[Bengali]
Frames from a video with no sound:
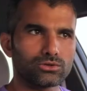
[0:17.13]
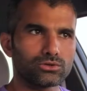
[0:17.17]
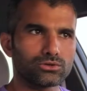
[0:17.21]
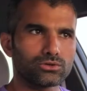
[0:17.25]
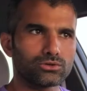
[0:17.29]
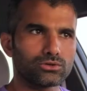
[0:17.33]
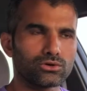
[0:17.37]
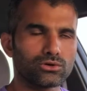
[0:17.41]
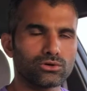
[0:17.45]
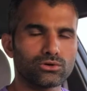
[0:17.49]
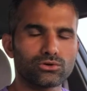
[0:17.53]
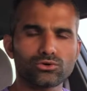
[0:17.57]

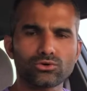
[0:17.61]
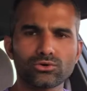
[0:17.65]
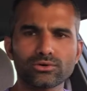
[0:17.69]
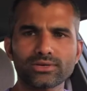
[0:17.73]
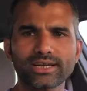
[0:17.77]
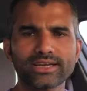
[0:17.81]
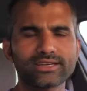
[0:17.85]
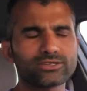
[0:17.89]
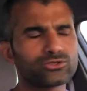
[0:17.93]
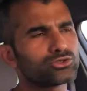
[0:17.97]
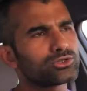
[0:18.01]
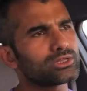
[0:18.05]
তো
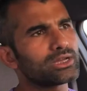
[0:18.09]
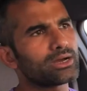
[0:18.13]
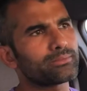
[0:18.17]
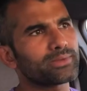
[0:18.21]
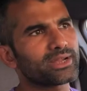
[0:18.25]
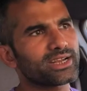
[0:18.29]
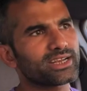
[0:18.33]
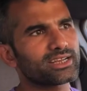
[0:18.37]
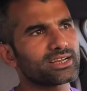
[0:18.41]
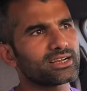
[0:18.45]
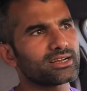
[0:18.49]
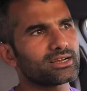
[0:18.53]
রোগটাকে যদি আমরা
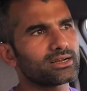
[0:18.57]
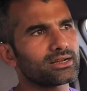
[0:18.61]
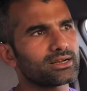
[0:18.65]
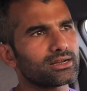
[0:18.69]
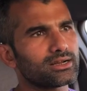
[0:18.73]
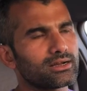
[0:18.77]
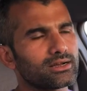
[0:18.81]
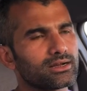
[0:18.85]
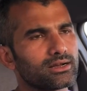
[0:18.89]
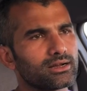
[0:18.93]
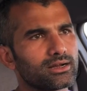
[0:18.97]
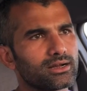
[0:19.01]
একটা
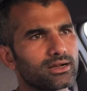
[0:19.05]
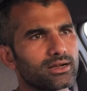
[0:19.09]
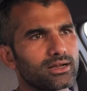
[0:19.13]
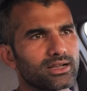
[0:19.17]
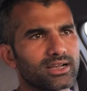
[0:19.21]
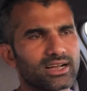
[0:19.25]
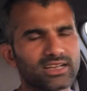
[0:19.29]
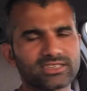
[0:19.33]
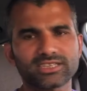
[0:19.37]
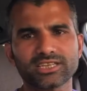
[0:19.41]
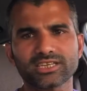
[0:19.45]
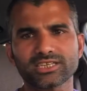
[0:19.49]

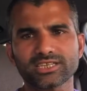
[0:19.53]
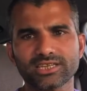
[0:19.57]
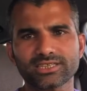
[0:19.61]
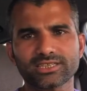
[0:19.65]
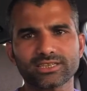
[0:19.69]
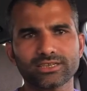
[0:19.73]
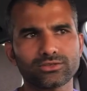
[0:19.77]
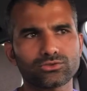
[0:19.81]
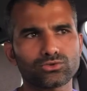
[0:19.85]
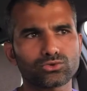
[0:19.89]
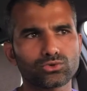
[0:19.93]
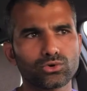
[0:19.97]
গাছের
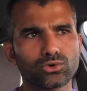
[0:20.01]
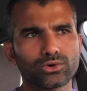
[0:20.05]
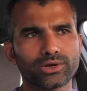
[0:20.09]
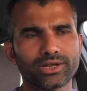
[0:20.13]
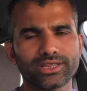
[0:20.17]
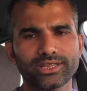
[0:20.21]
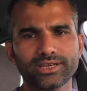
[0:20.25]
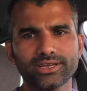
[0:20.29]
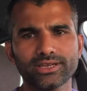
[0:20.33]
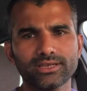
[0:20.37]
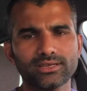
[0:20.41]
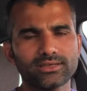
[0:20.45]
সাথে তুলনা
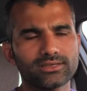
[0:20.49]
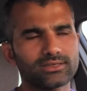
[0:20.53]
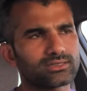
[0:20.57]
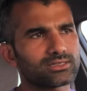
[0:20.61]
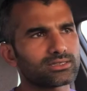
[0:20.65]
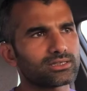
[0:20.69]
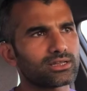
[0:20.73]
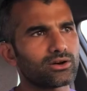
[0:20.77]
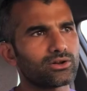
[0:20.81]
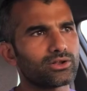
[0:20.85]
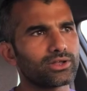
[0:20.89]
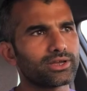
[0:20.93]
দিই
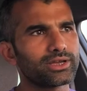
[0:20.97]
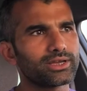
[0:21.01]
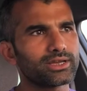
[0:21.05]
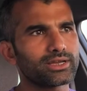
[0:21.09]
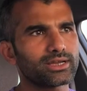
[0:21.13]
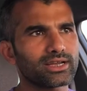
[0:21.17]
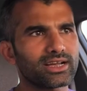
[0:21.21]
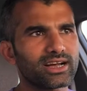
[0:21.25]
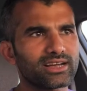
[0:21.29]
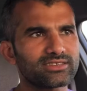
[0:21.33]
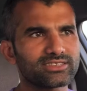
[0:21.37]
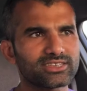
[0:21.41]
তাহলে
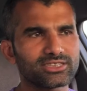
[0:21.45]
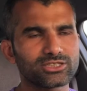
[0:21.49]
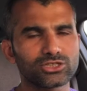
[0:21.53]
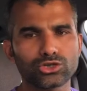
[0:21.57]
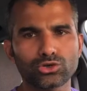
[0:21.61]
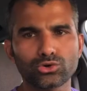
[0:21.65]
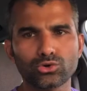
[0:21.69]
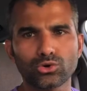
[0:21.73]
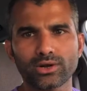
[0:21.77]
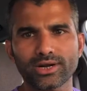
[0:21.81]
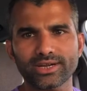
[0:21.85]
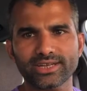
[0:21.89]
গাছের যে
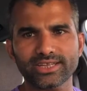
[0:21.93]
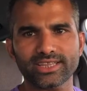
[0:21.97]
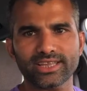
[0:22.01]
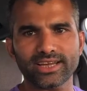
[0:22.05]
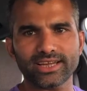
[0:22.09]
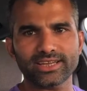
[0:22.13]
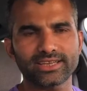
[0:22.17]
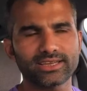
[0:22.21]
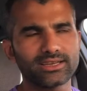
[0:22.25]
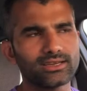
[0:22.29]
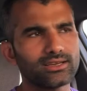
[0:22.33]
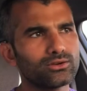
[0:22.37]
গোড়াটা
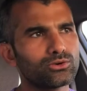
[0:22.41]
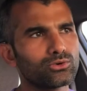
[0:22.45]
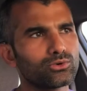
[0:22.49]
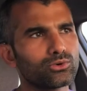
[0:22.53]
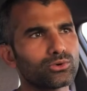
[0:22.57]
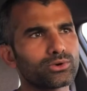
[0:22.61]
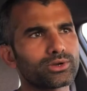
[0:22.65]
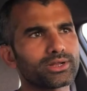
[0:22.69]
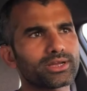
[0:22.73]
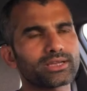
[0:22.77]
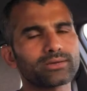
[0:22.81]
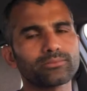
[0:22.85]
থাকে
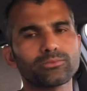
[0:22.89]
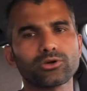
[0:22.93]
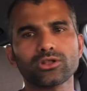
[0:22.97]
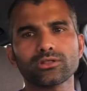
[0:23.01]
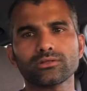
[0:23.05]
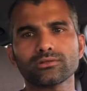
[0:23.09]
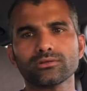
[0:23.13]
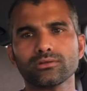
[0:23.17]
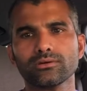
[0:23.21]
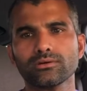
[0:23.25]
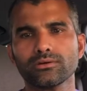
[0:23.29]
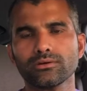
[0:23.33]
ওটাকে
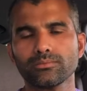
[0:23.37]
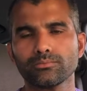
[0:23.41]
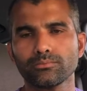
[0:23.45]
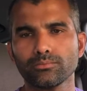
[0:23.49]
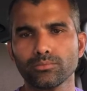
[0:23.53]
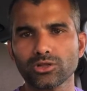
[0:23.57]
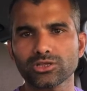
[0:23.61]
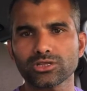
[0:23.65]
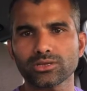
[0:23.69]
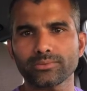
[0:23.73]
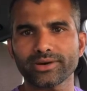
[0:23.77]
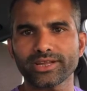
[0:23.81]

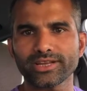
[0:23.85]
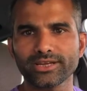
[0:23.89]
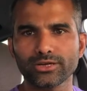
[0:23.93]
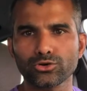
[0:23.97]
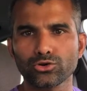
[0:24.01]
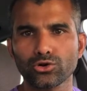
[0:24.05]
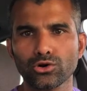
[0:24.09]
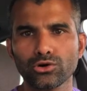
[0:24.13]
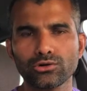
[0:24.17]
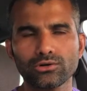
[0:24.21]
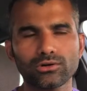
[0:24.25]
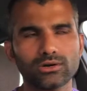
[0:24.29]
বলতে পারি
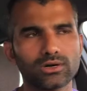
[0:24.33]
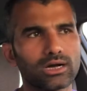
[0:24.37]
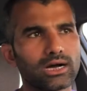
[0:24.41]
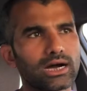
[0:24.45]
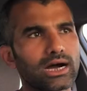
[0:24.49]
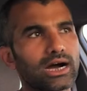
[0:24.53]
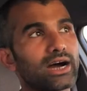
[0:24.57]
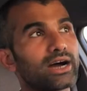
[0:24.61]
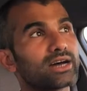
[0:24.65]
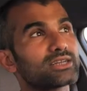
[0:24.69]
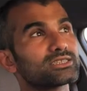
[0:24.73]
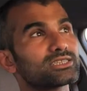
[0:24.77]
রোগ
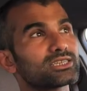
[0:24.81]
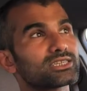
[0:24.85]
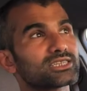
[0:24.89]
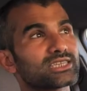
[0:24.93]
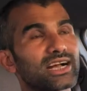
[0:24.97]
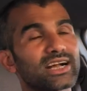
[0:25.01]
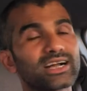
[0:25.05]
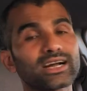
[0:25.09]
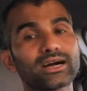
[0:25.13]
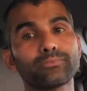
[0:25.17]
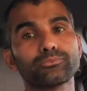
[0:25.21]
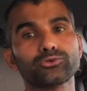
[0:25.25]
আর যে
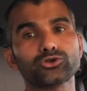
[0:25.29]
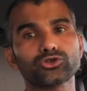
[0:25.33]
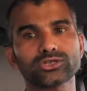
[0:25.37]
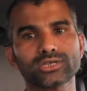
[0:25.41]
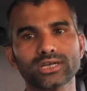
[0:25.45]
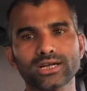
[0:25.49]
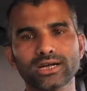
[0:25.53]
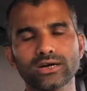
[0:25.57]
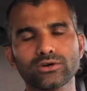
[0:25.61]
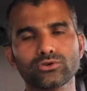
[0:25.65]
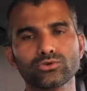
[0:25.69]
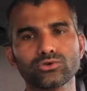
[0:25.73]
শাখা
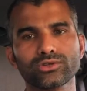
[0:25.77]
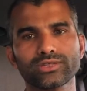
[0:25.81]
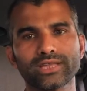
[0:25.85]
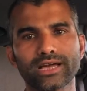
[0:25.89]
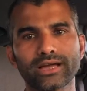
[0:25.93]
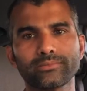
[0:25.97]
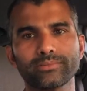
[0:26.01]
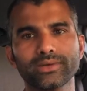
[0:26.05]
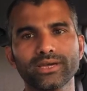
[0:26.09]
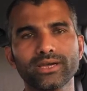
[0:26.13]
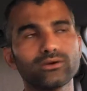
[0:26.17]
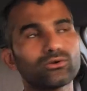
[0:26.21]
প্রশাখাগুলো
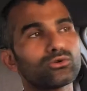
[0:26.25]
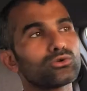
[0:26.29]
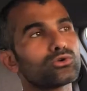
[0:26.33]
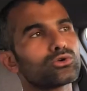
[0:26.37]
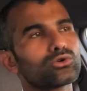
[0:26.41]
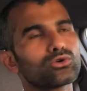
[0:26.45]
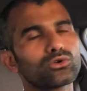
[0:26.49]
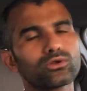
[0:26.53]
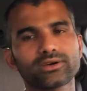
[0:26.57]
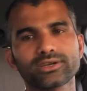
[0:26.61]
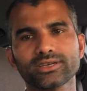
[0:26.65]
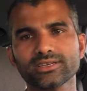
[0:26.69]
থাকবে
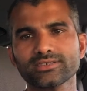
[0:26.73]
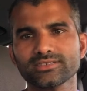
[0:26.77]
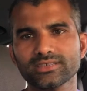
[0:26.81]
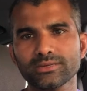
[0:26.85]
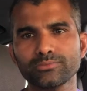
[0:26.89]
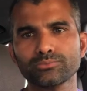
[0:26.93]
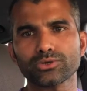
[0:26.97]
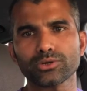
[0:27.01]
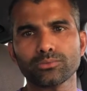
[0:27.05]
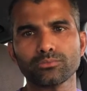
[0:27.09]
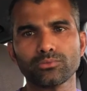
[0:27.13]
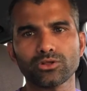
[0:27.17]
ওগুলোকে
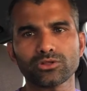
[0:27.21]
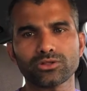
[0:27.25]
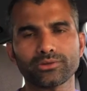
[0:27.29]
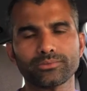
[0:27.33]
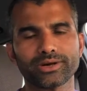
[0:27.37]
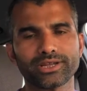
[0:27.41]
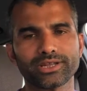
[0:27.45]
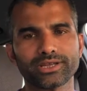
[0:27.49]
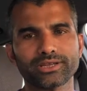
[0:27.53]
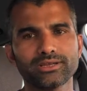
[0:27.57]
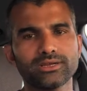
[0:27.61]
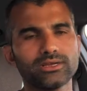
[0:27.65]
সিমটম বলতে
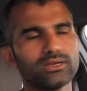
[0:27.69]
পারি